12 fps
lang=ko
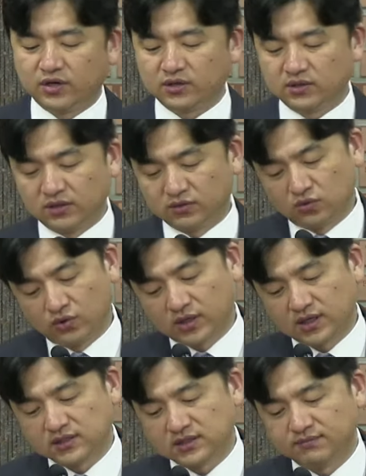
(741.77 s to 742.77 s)

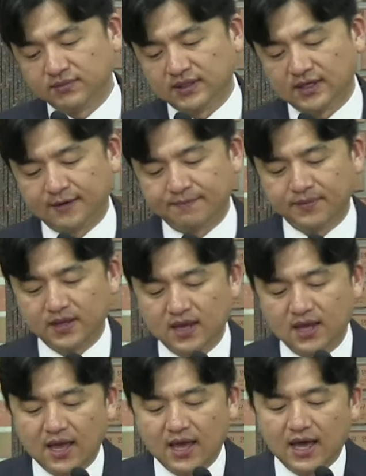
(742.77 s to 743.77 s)
노력했습니다.
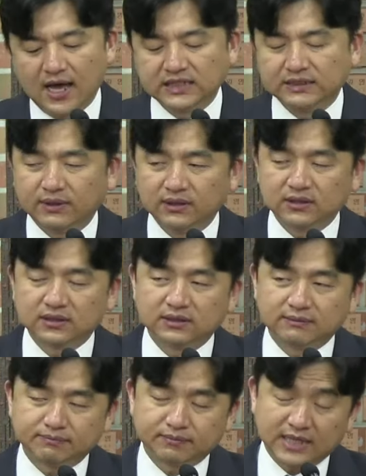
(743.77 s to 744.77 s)
하지만
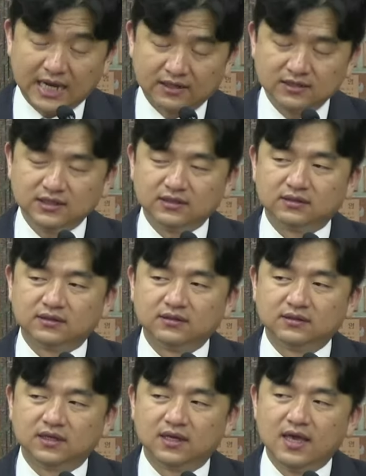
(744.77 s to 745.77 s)
다른
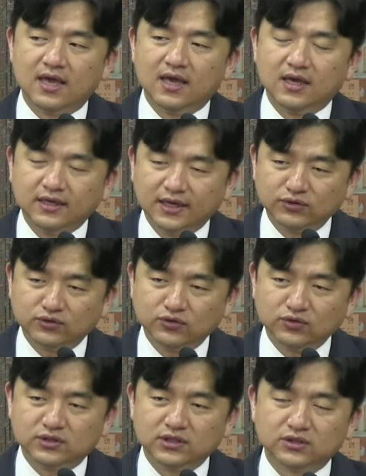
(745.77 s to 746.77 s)
이들은 예수
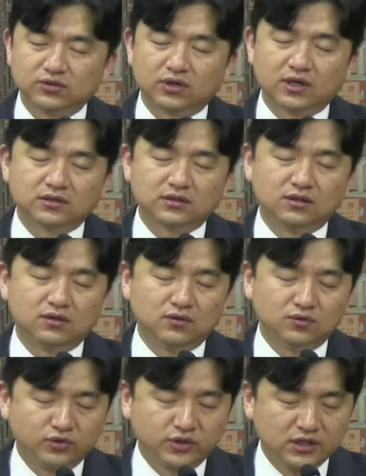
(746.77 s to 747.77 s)
그리스도께서
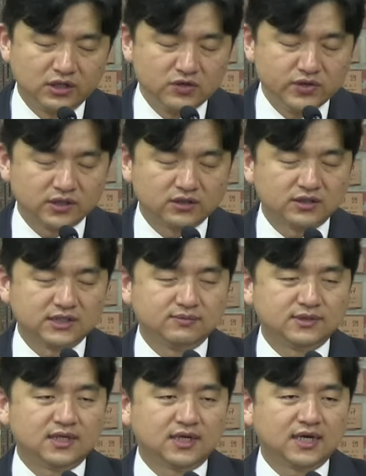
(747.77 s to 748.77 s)
우리를 위해서
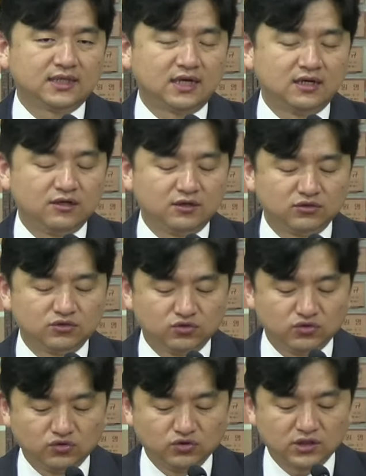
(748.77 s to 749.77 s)
십자가에 달려
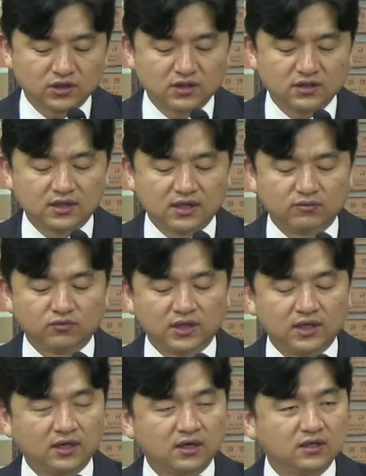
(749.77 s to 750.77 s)
죽으셨기
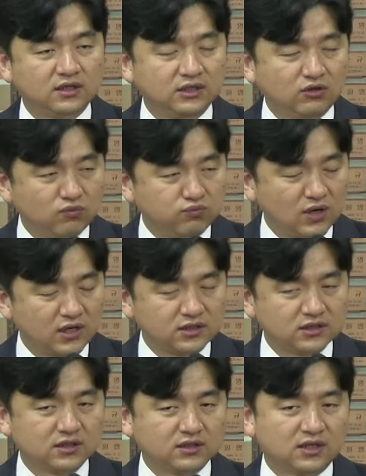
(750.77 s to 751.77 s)
때문에 그리고
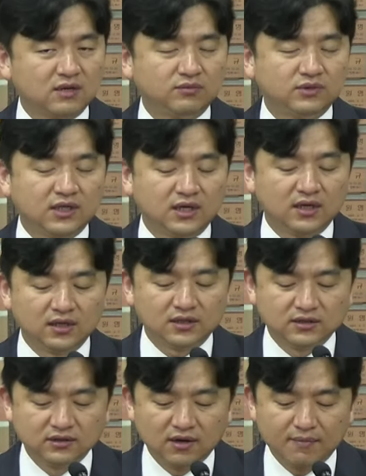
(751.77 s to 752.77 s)
부활하셨기 때문에
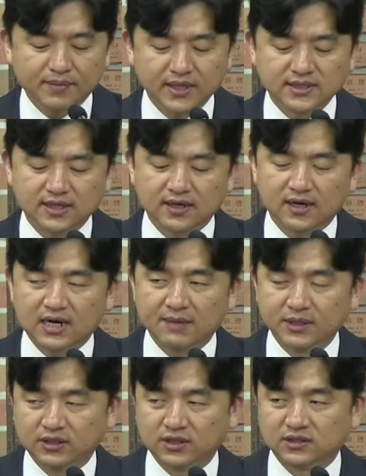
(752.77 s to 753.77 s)
그것만 생각하면
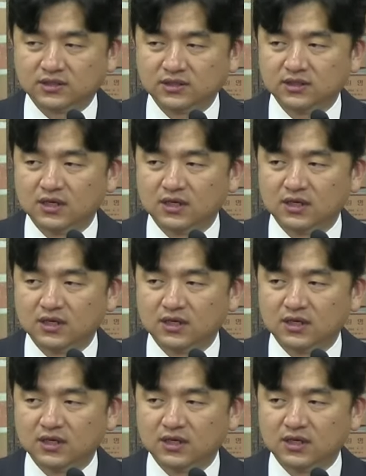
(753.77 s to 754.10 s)
되지